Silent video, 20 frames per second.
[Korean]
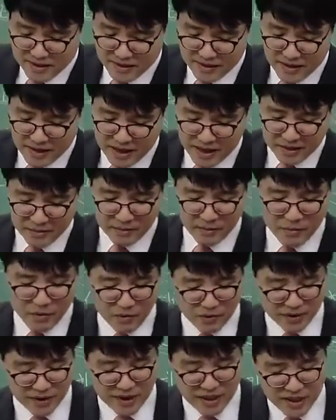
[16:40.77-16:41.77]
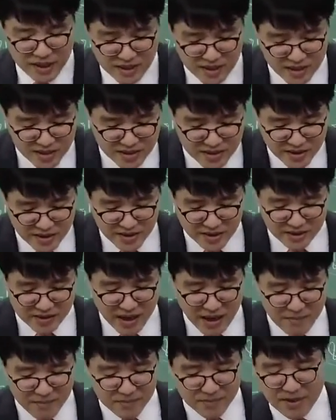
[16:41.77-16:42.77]
항목 1, 2,
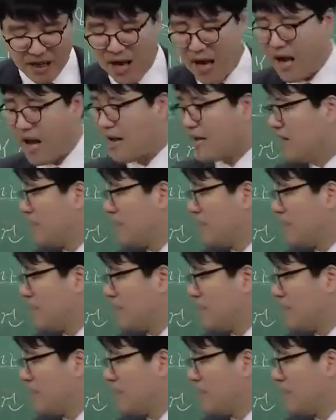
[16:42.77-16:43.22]
3, 4